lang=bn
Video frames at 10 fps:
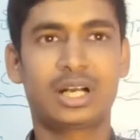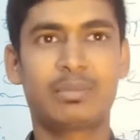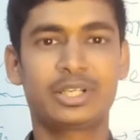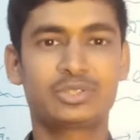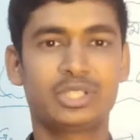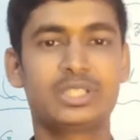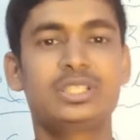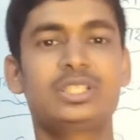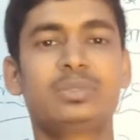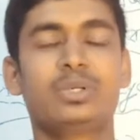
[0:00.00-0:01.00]
আবার চলে
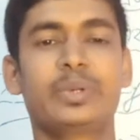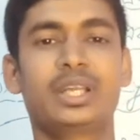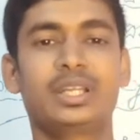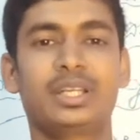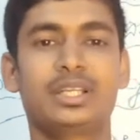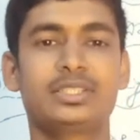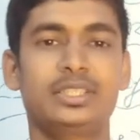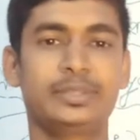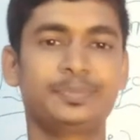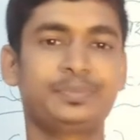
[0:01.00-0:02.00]
এসেছি জীবনবিজ্ঞানের ক্লাস
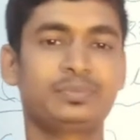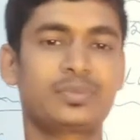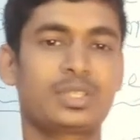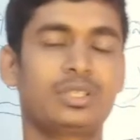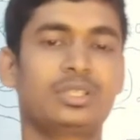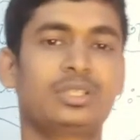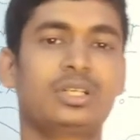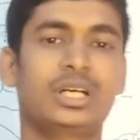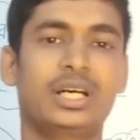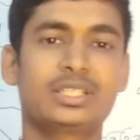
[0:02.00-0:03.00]
নিয়ে তো
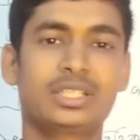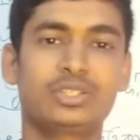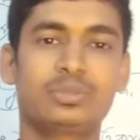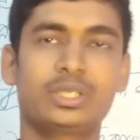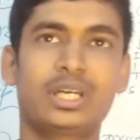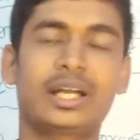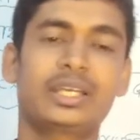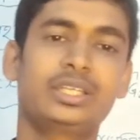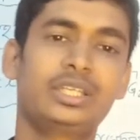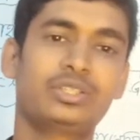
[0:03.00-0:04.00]
আজকে তোমাদের
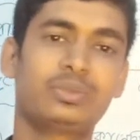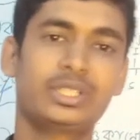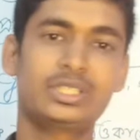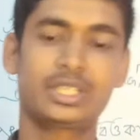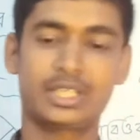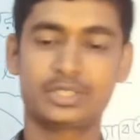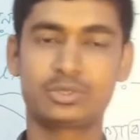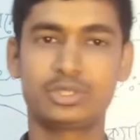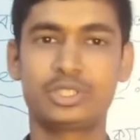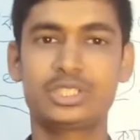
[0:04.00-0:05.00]
আগের দিনে তোমাদের যে
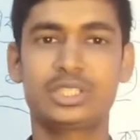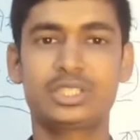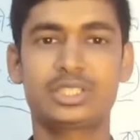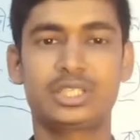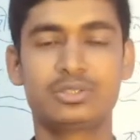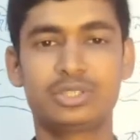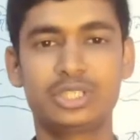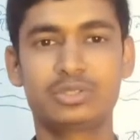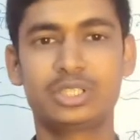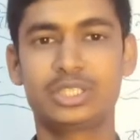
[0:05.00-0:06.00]
ক্লাসগুলো হয়েছে সেগুলোরই
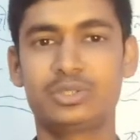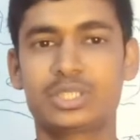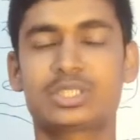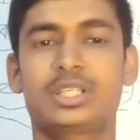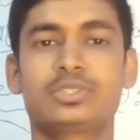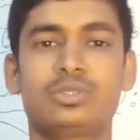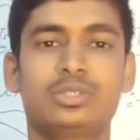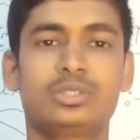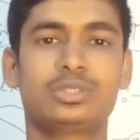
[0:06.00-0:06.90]
কন্টিনিউয়াস ক্লাসগুলো